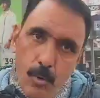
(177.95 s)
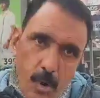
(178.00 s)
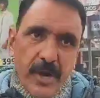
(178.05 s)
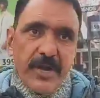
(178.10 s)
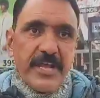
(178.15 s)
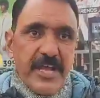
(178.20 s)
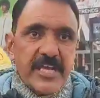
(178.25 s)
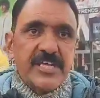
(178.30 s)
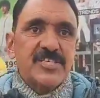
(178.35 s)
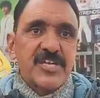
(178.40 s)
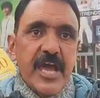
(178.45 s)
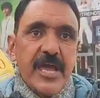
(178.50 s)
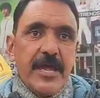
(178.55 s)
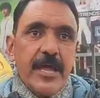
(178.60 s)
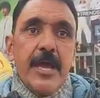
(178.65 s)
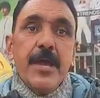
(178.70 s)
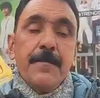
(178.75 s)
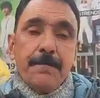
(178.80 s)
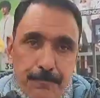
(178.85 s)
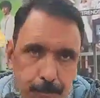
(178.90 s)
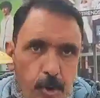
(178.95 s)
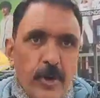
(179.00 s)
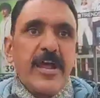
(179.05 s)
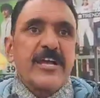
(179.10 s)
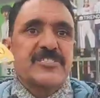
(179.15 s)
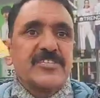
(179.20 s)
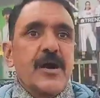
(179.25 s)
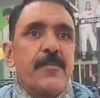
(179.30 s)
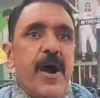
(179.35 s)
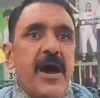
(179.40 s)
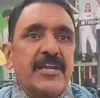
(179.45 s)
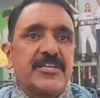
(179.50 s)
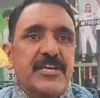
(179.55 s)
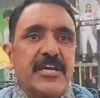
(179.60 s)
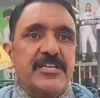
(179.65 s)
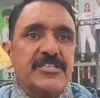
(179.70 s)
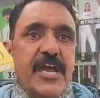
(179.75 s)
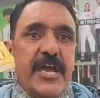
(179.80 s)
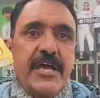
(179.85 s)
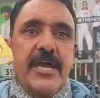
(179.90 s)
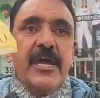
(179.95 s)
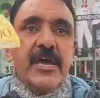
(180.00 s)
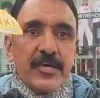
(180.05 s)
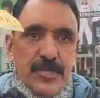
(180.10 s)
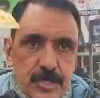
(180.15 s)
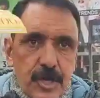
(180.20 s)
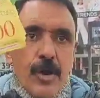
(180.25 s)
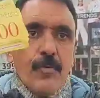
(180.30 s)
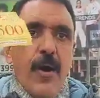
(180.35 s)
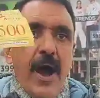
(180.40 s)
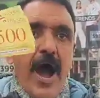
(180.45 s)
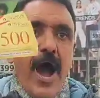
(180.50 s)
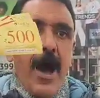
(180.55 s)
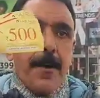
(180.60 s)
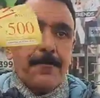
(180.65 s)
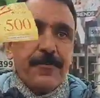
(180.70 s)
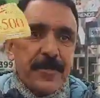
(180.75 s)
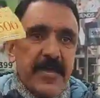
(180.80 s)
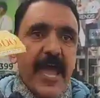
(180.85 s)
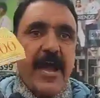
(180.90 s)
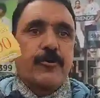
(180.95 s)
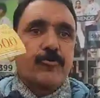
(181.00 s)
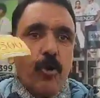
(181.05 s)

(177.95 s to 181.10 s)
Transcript: पूरे सवाल कीजिए क्यों आप ये कूपन्स फिर